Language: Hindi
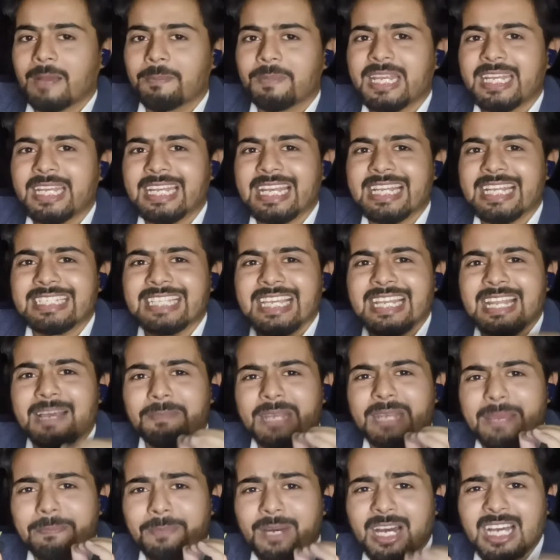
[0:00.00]
अपनी टेंशन
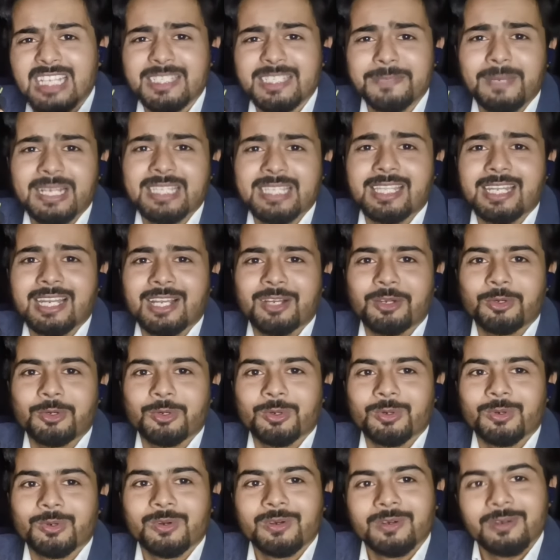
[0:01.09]
अपने पास मत रखो
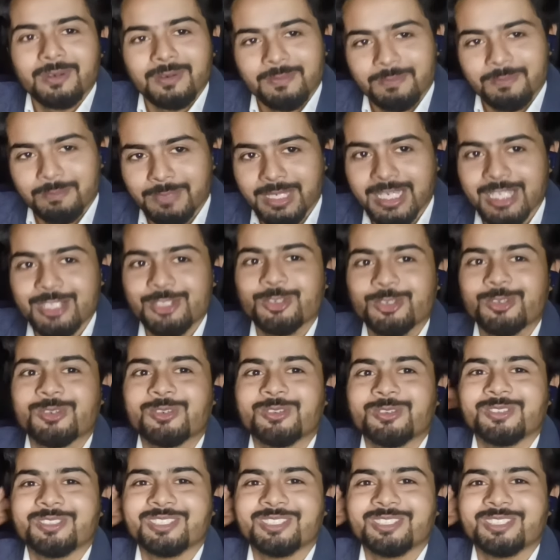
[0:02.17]
भेजो